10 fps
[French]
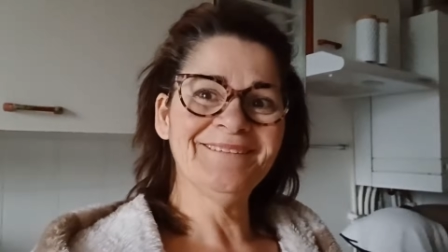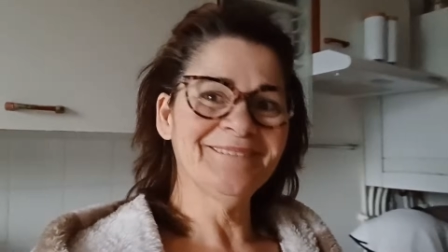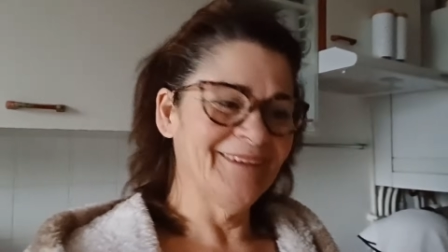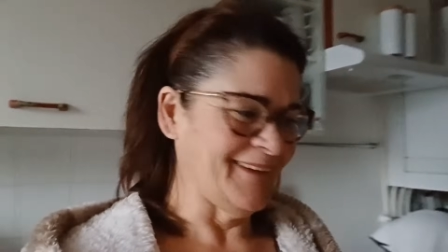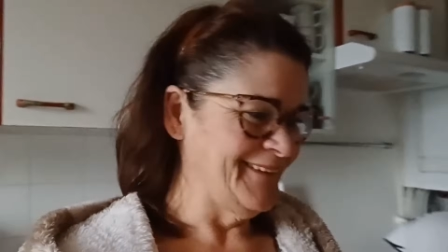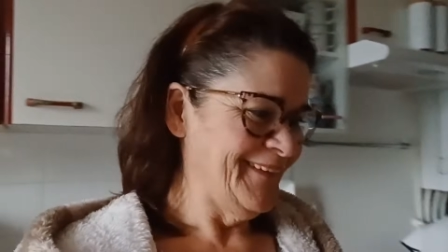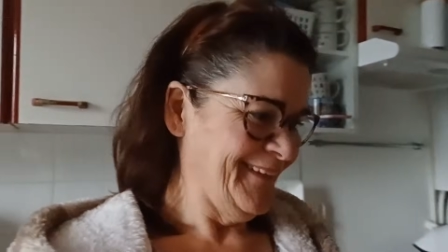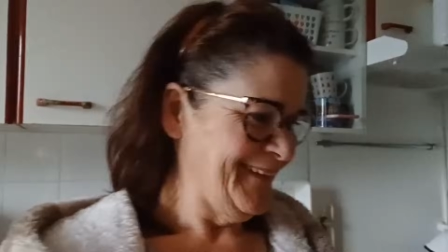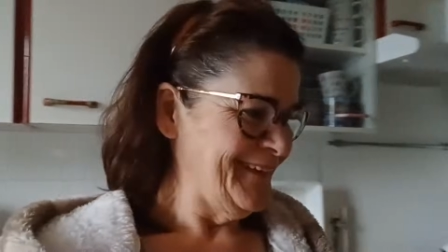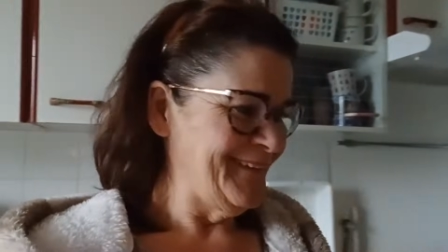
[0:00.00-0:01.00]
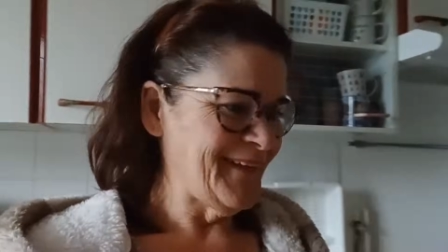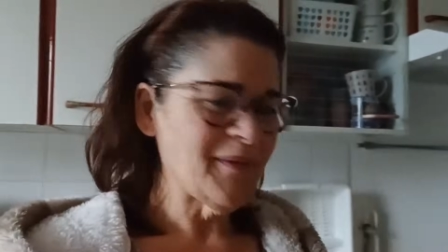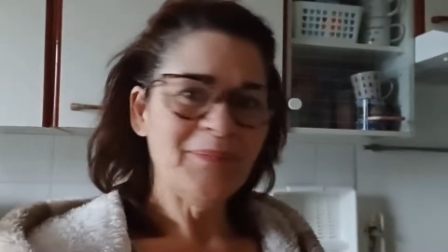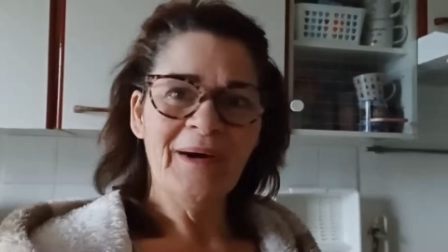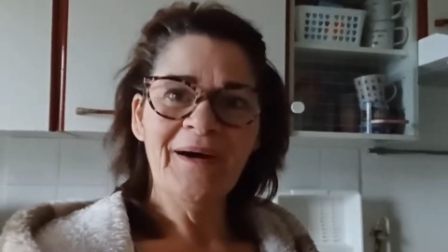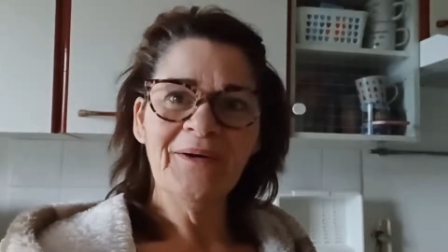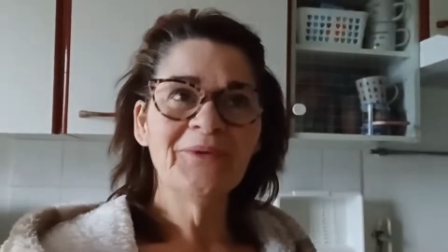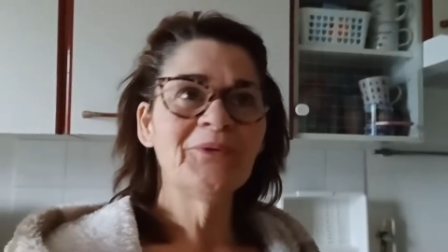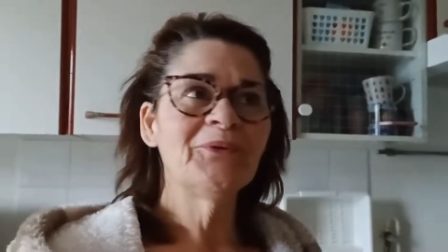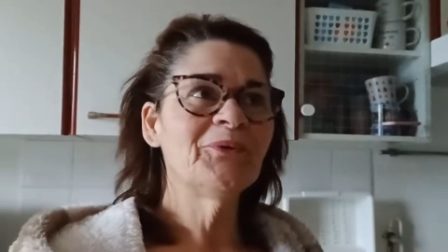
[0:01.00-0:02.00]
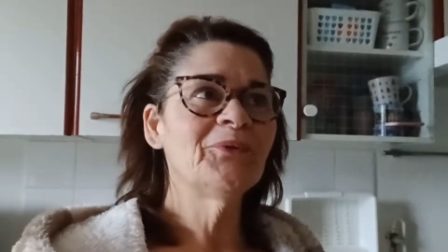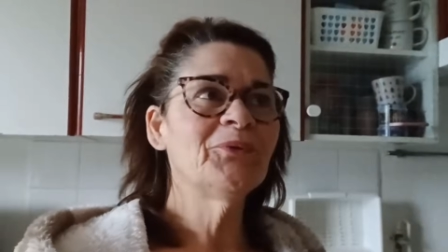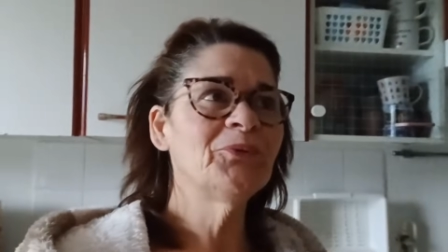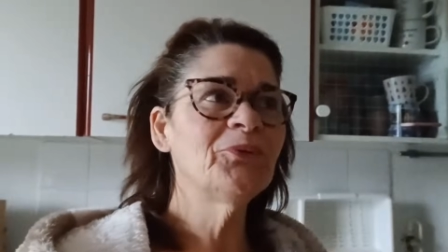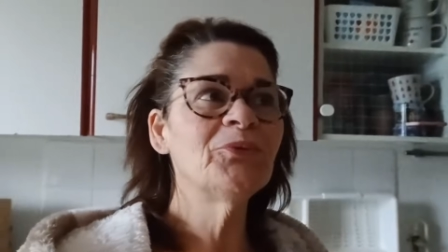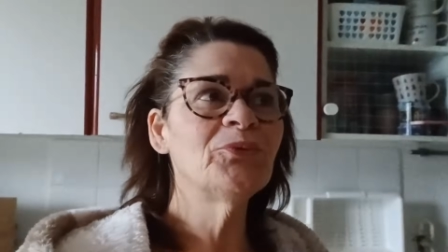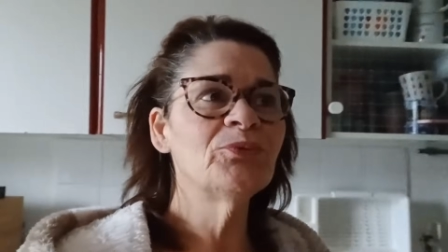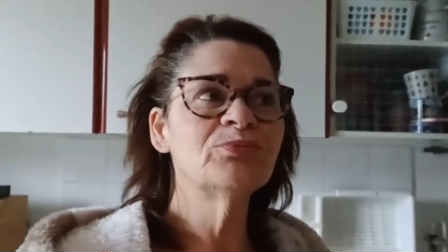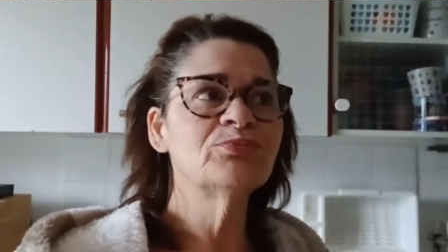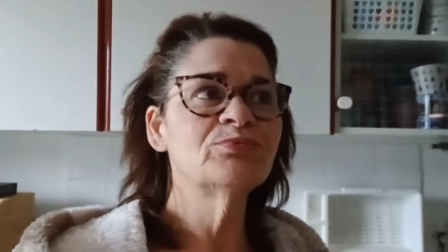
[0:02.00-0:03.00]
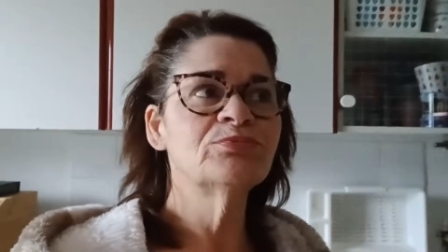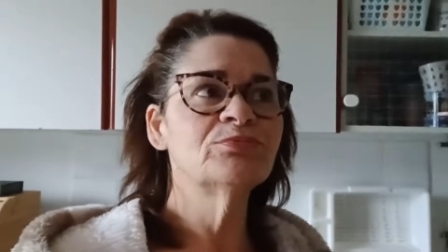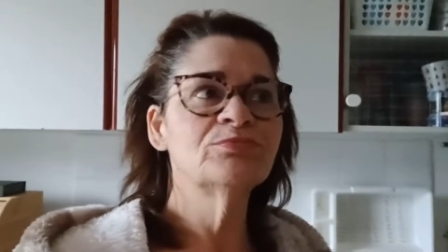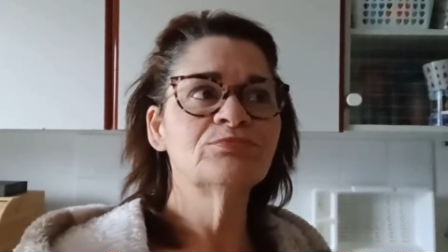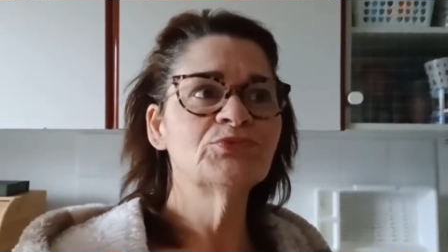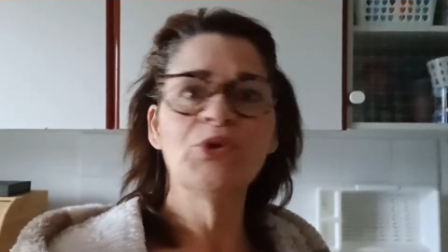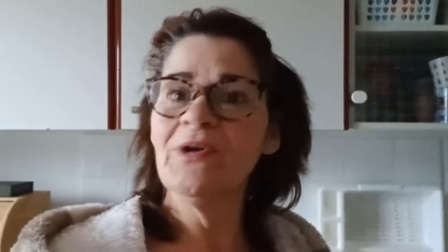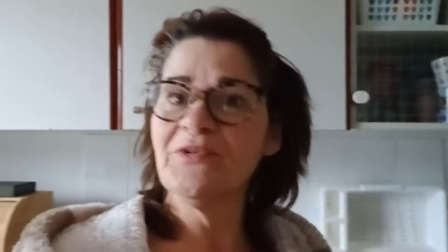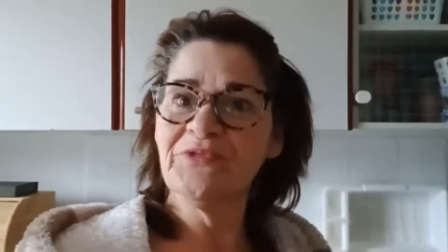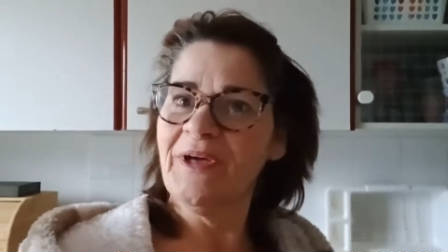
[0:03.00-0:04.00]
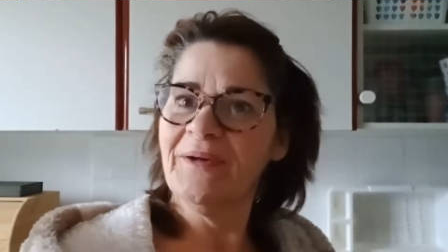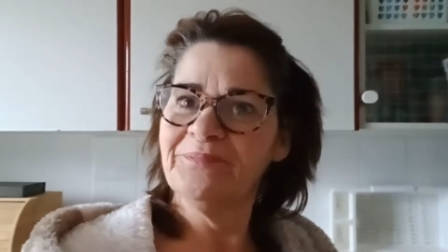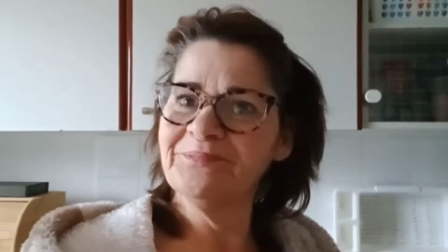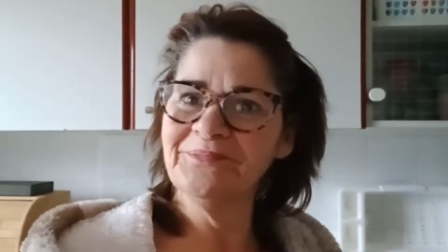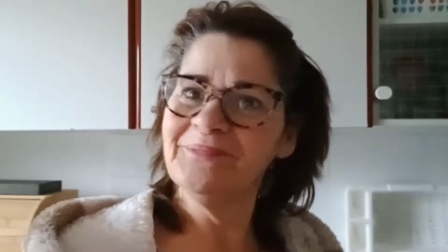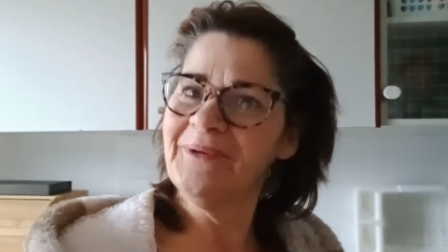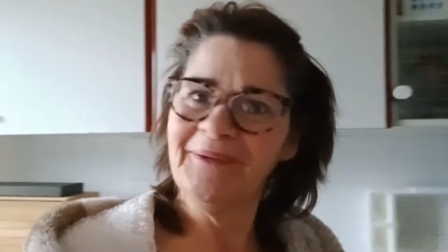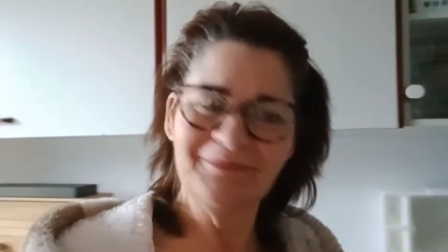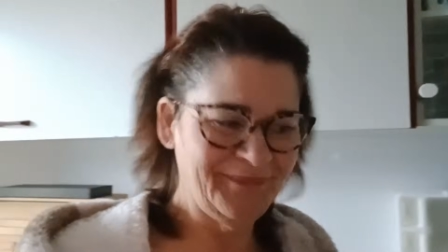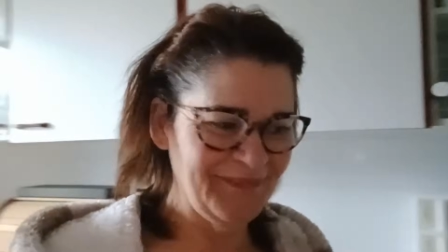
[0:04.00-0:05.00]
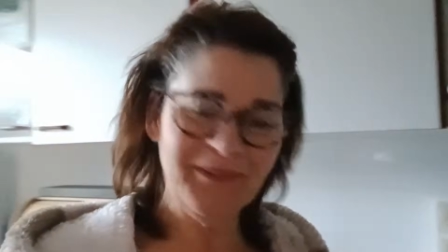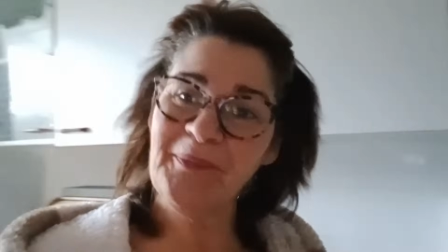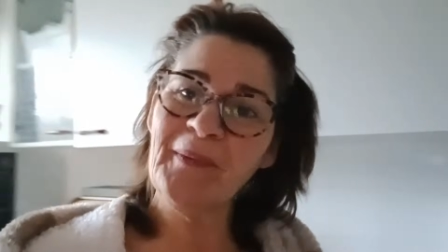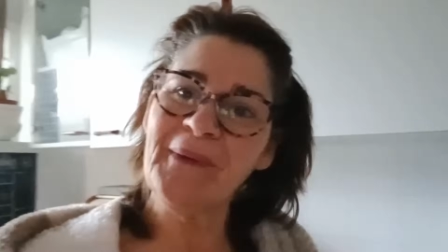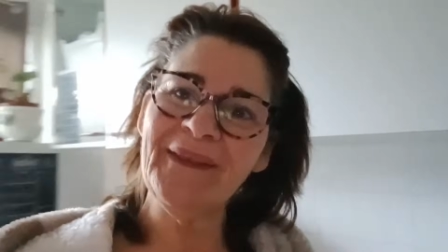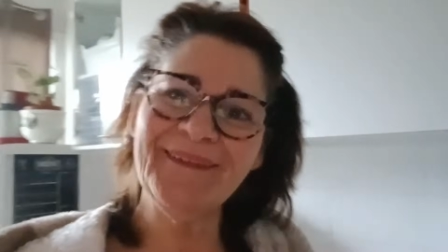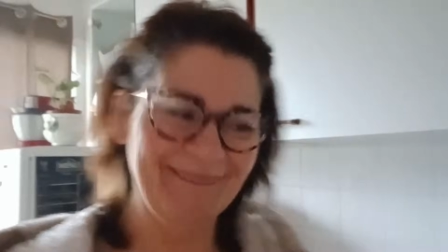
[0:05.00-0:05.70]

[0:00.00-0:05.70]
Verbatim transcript: voilà, à part ne rien faire. C'était pas mal.